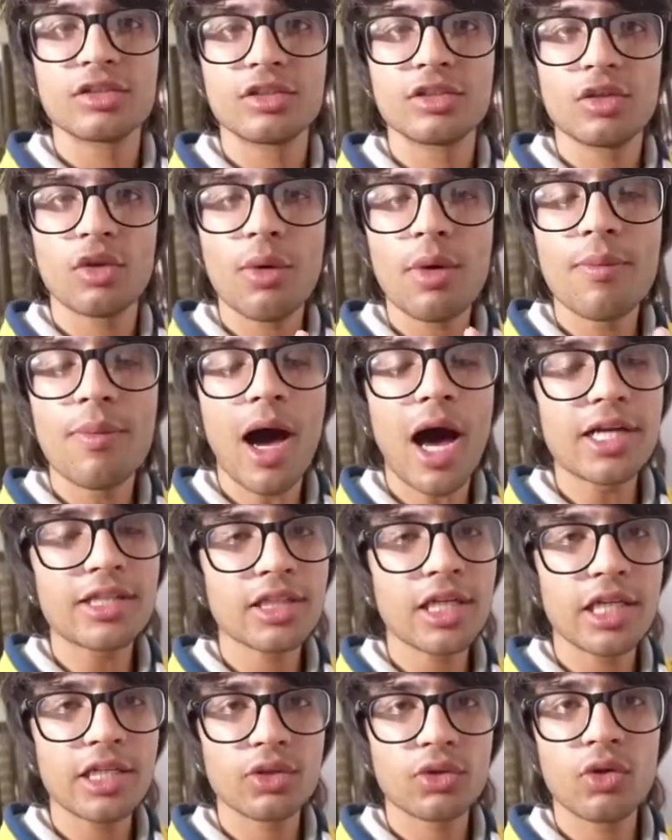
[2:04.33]
है तो अभी बाहर
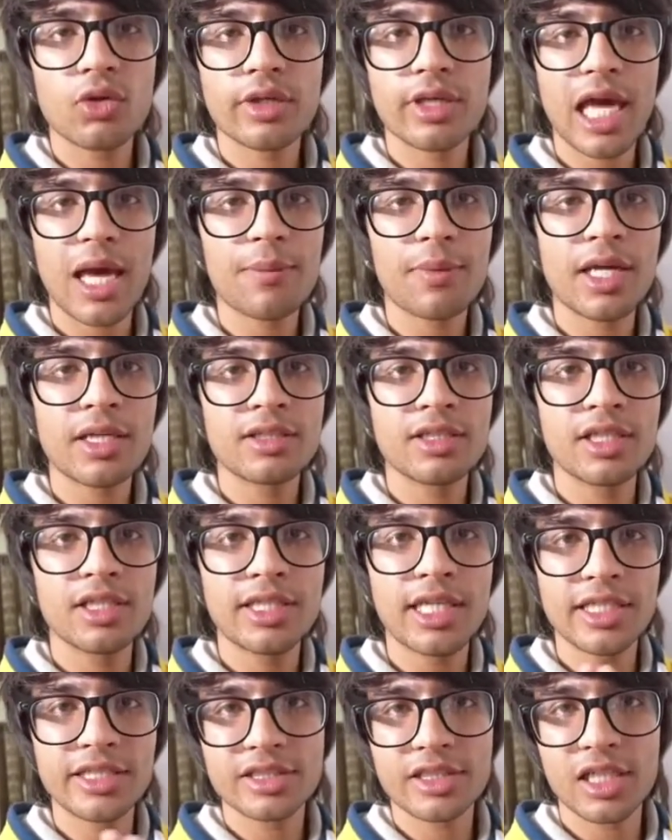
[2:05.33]
से आ चुका हूँ कैमरा अच्छे
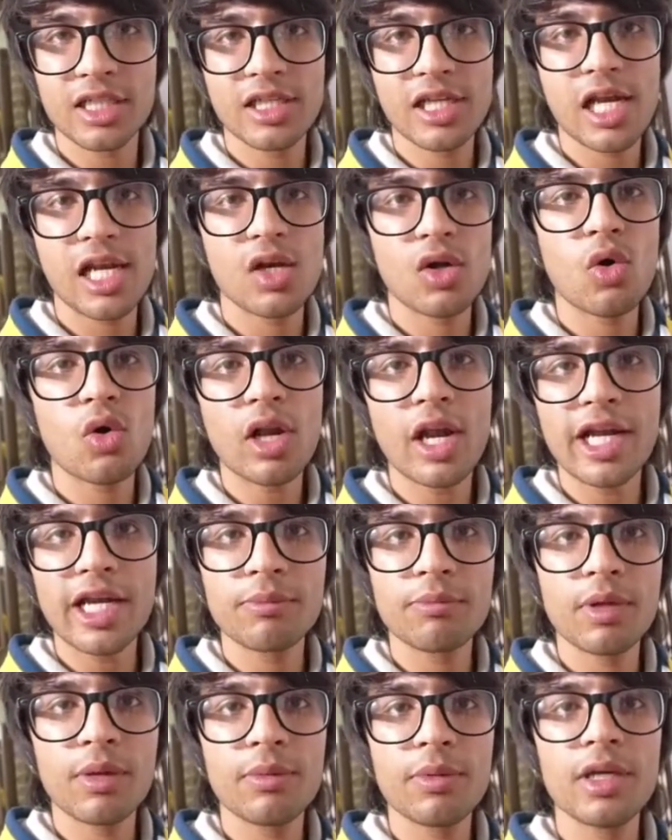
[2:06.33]
से टेस्ट कर लिया है लो
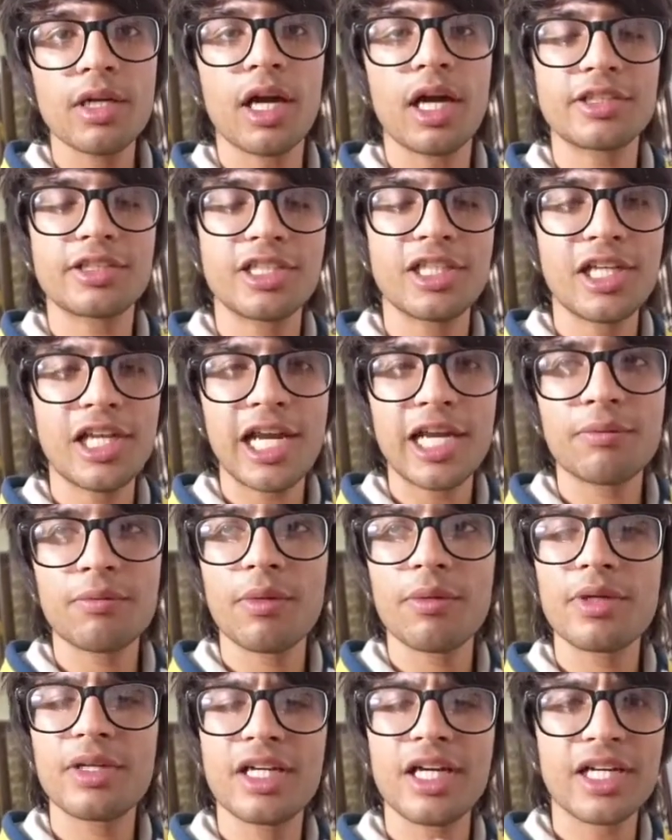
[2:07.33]
लाइट में भी अच्छी लाइट
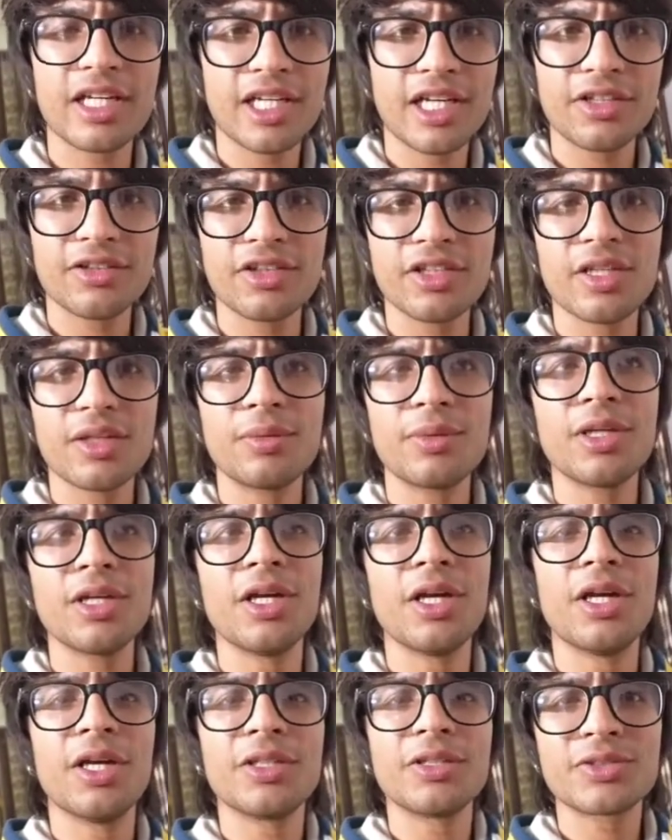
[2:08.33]
में भी घर के अंदर
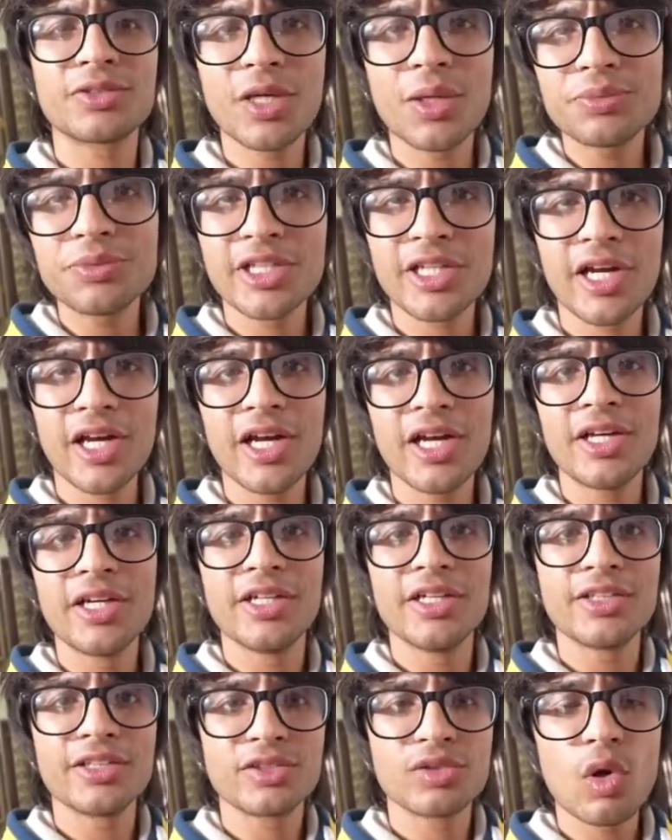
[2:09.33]
भी सब जगह
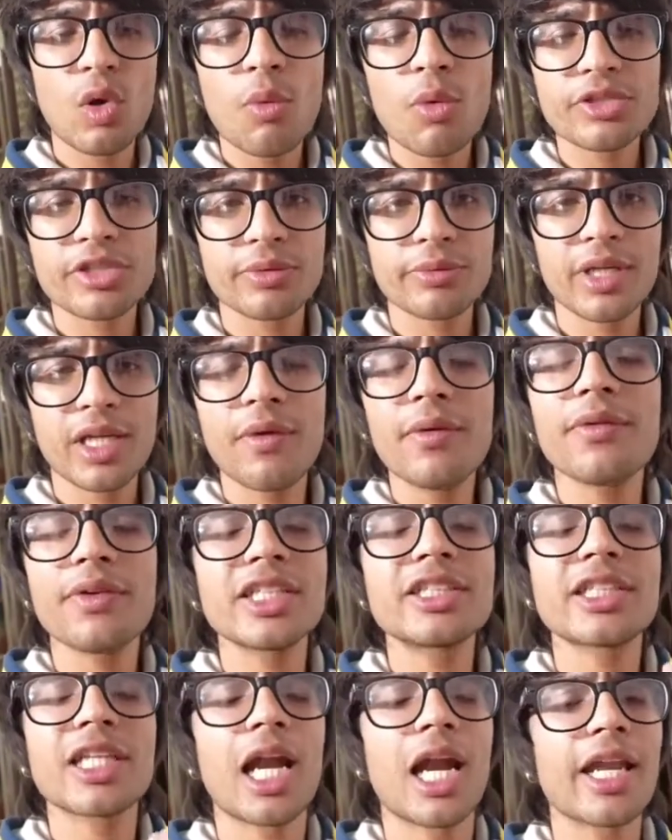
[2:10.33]
स्लो मोशन भी लिया
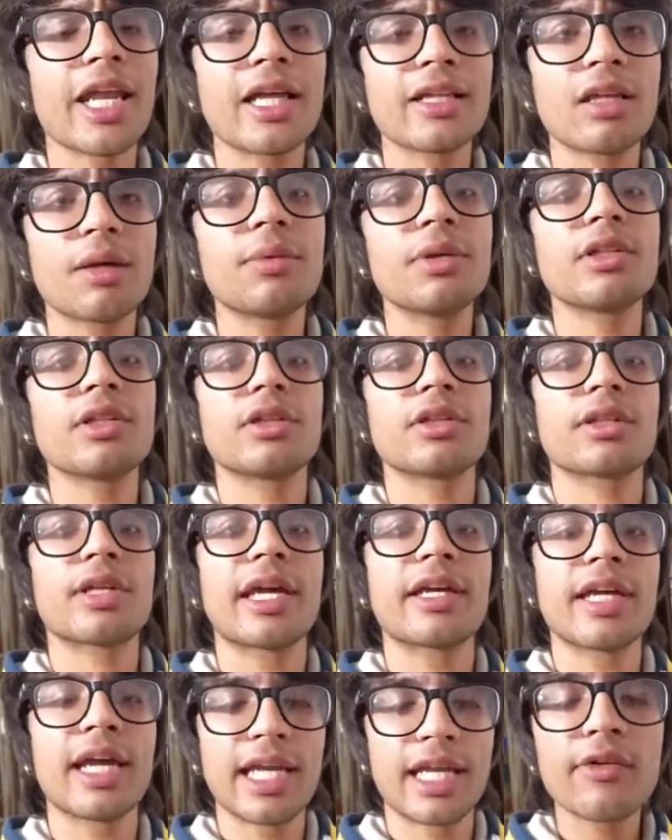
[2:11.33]
वैसे चलाने आता भी
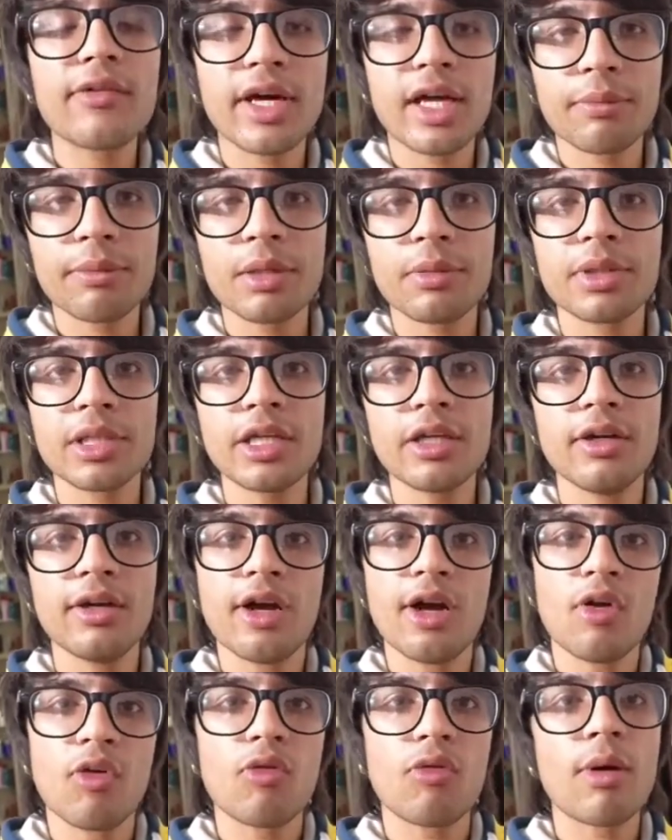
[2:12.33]
सेटिंग वगैरह भी नहीं पती
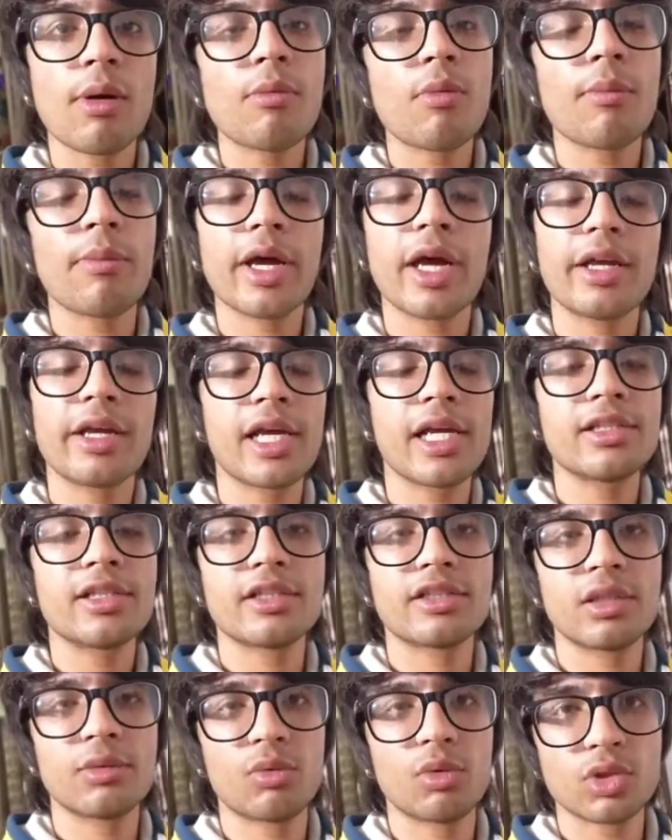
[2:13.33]
वो मैं मुंबई का निकल
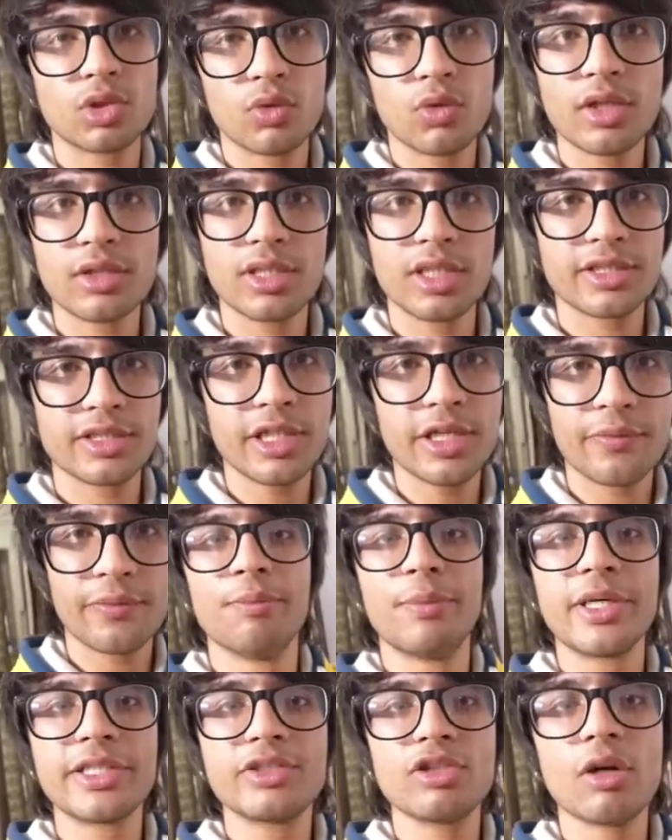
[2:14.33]
सर से पूछ लूंगा अच्छे से
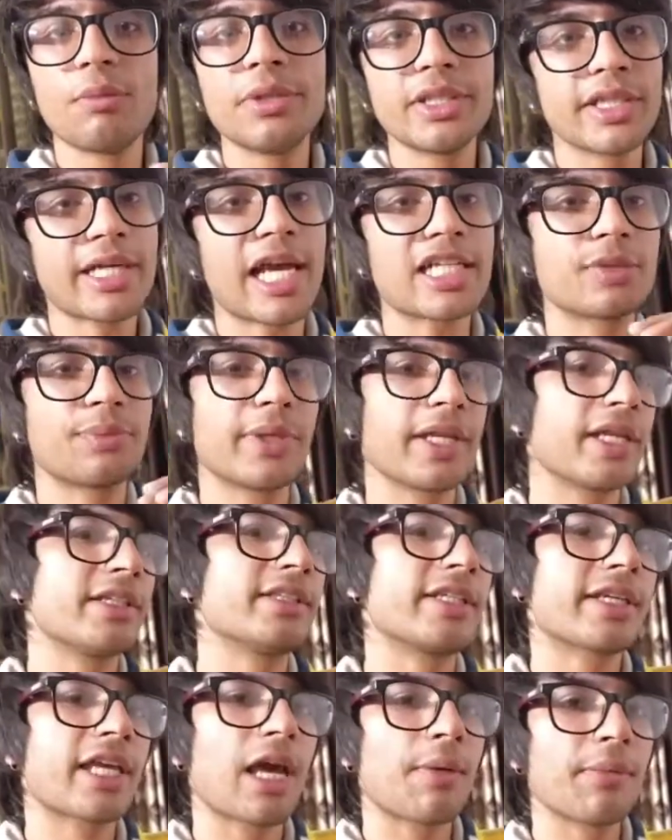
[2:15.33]
बट जो अभी तक
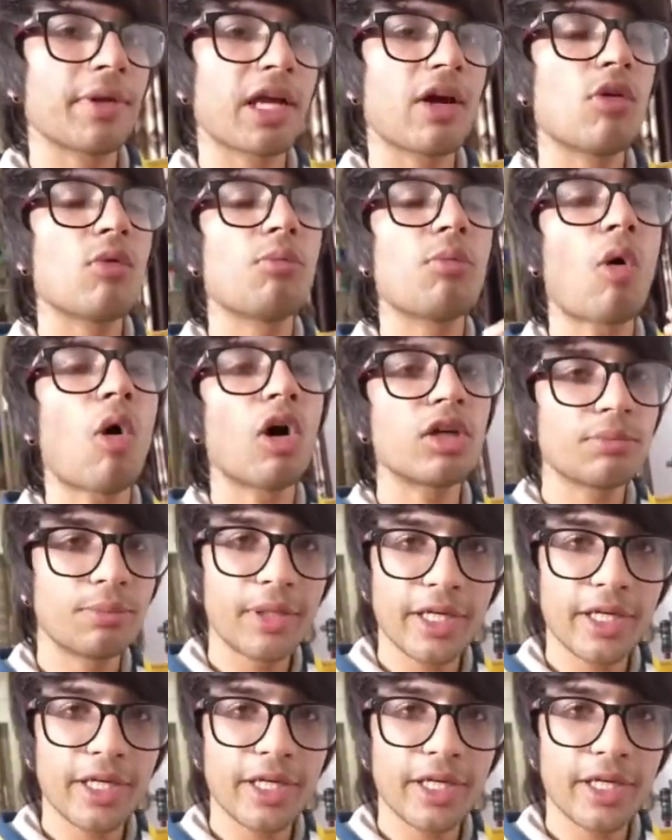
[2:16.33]
एक्सपीरियंस है कैमरे का वो बहुत